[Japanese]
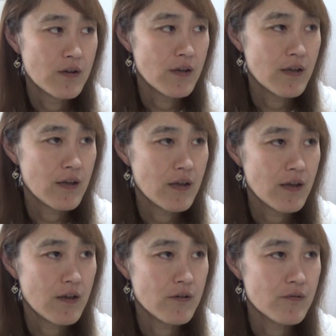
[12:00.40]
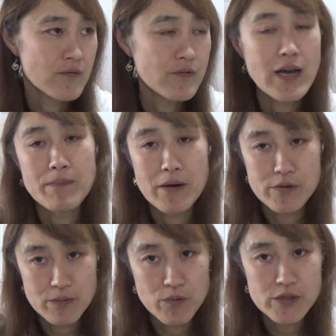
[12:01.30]
えー、敬
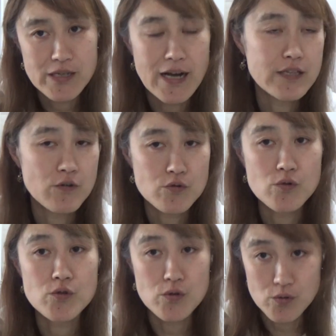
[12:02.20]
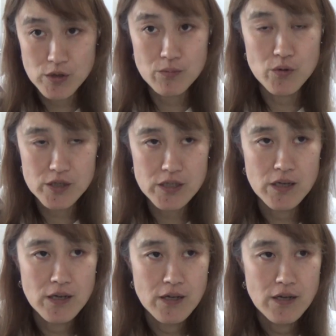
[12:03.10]
う気持ち、相手を尊重する気持ちっ
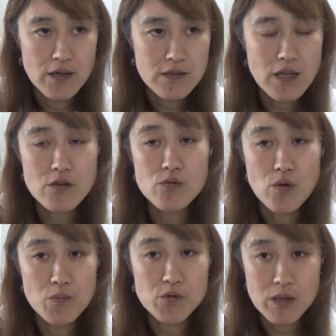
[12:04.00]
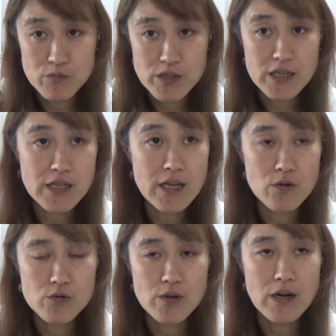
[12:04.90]
ていう表向き綺麗
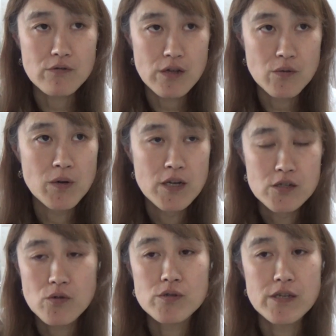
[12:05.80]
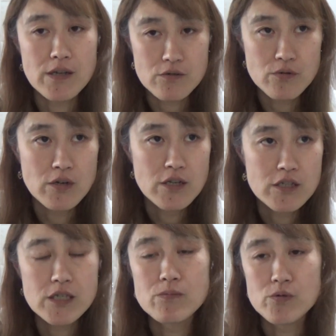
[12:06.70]
事があるけど、そうじゃなく、
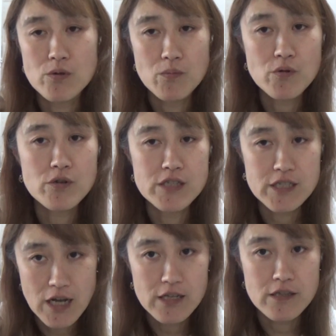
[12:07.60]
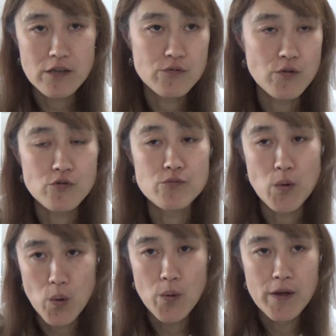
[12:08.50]
自分のものにしたいっていう欲
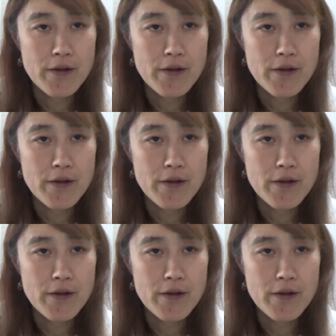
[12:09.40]
望。